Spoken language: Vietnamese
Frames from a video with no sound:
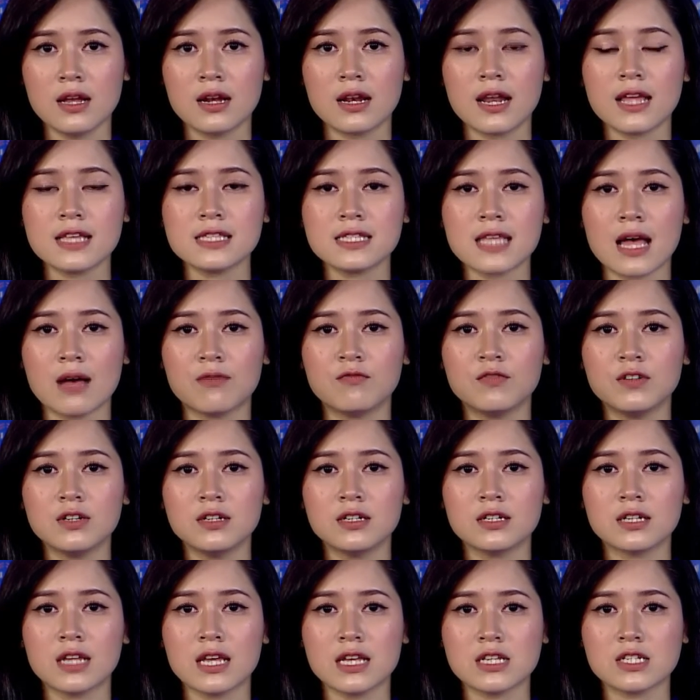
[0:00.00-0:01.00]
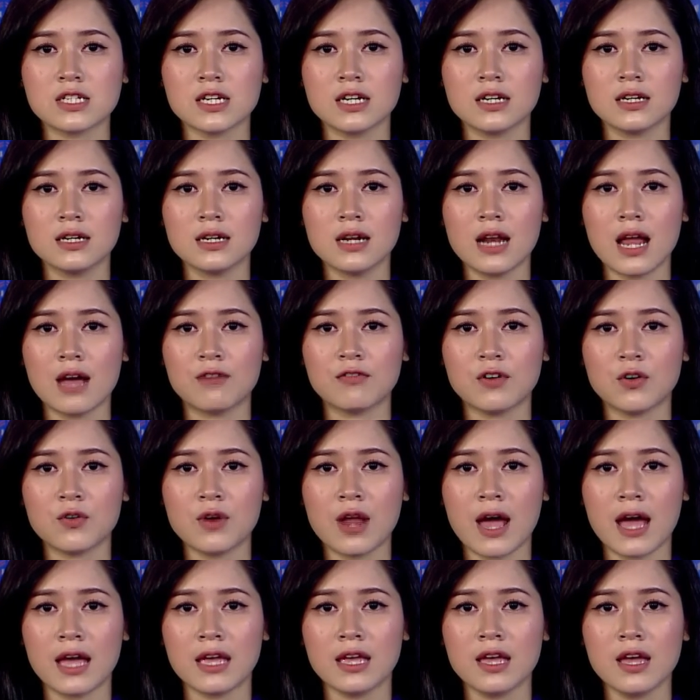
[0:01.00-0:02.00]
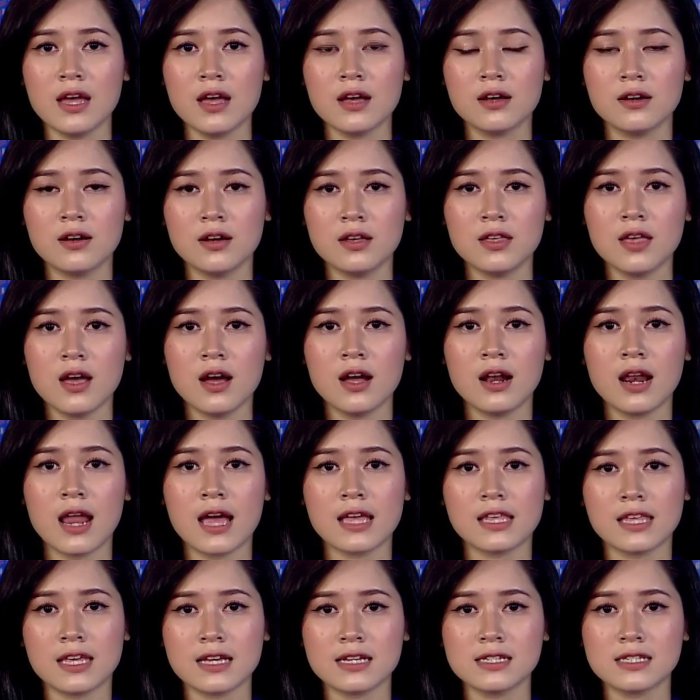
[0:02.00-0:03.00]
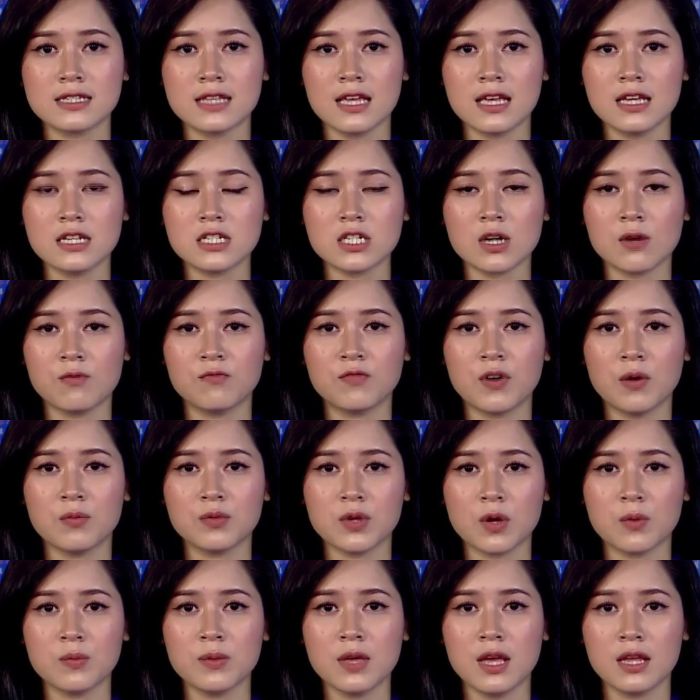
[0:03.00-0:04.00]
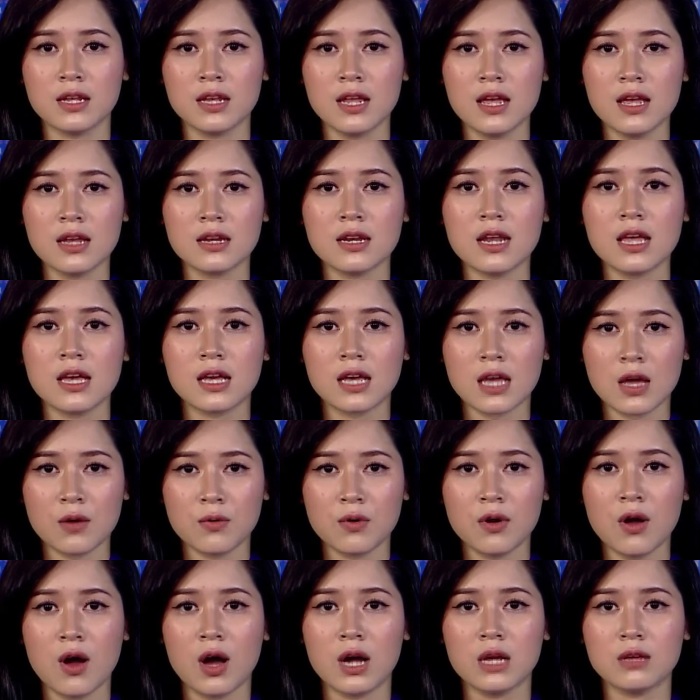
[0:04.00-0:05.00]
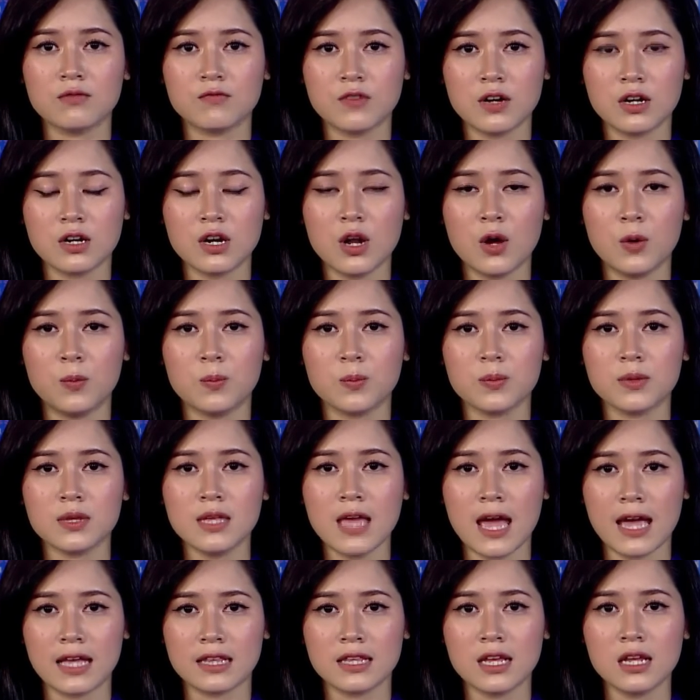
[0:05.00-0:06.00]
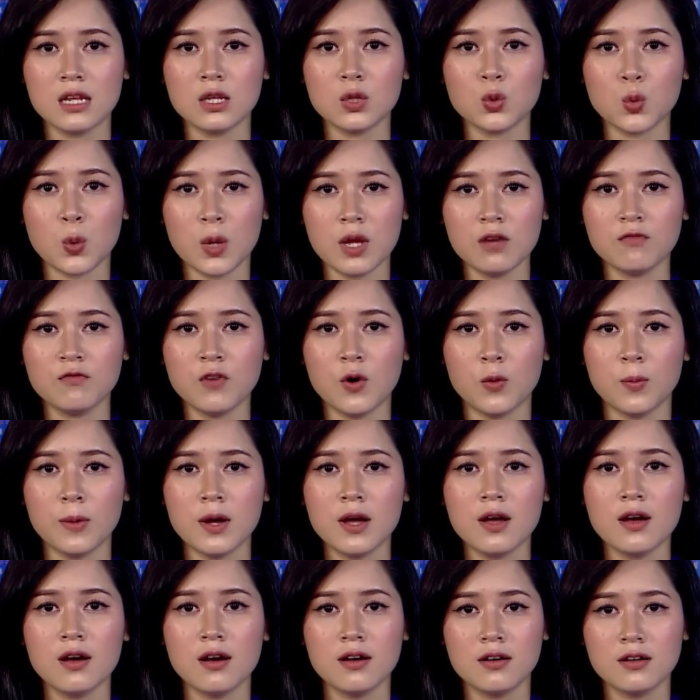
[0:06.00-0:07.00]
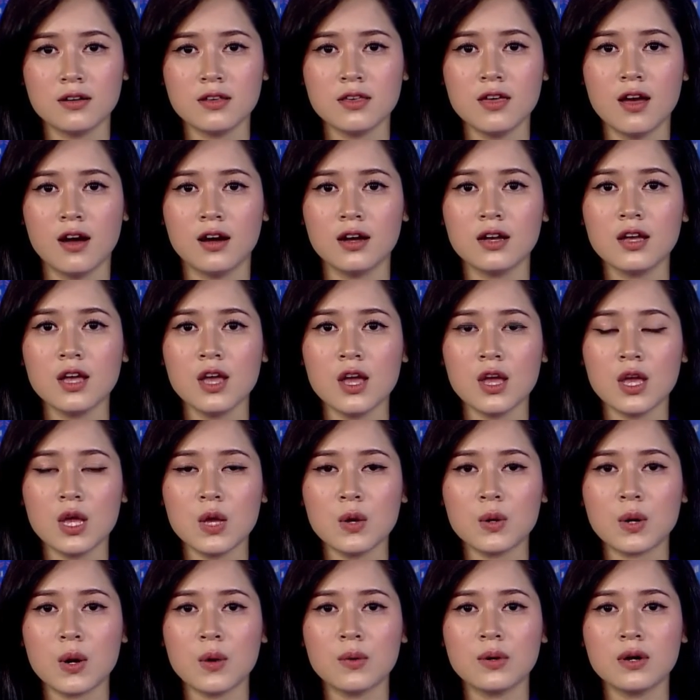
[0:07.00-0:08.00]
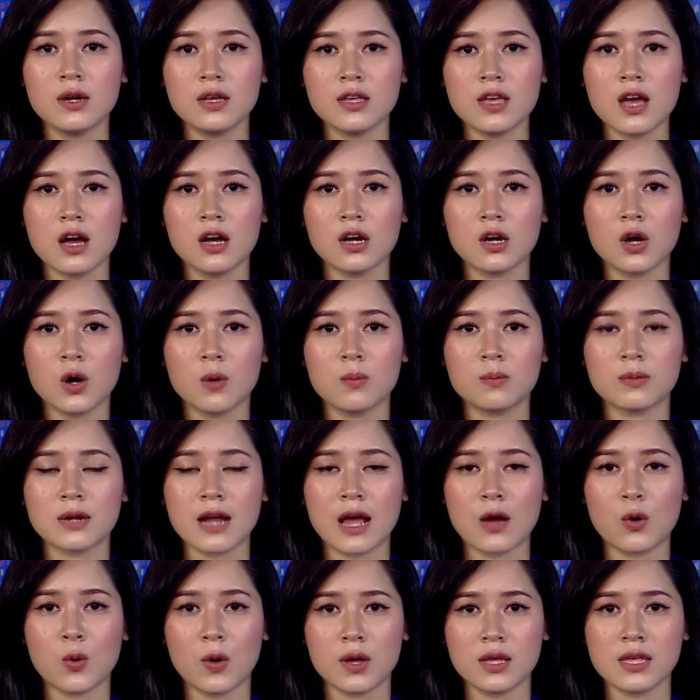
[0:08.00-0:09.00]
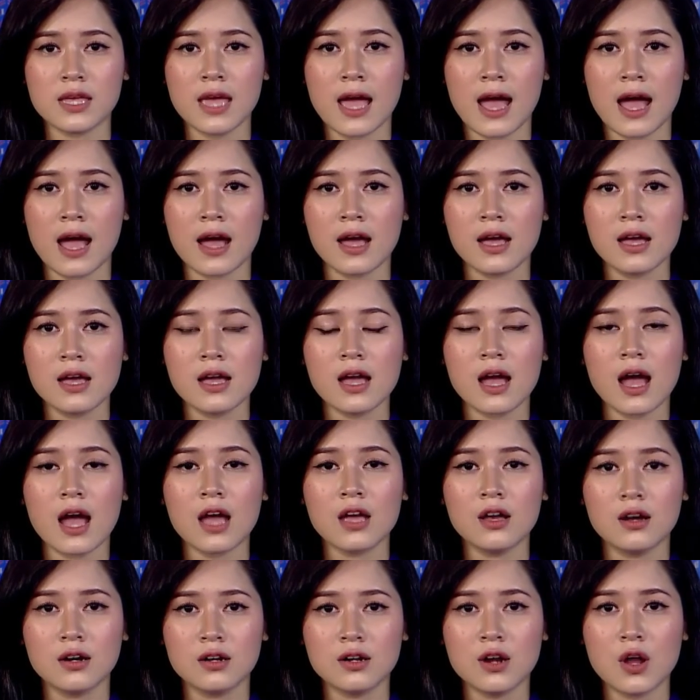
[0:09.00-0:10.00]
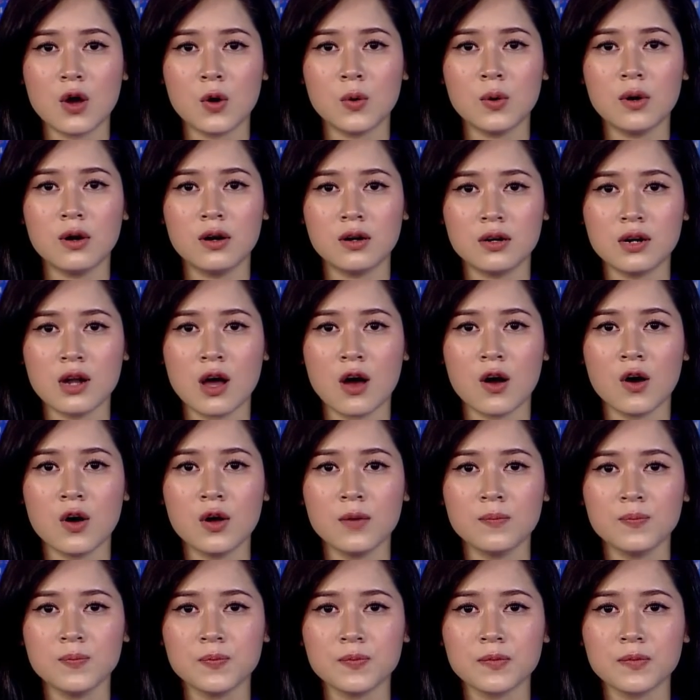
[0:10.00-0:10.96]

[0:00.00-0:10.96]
lấy xã phường thị trấn là pháo đài, người dân là chiến sĩ trong phòng chống dịch để kêu gọi, vận động, giải thích, thuyết phục, hướng dẫn, yêu cầu người dân không ra khỏi nhà, ai ở đâu ở đó.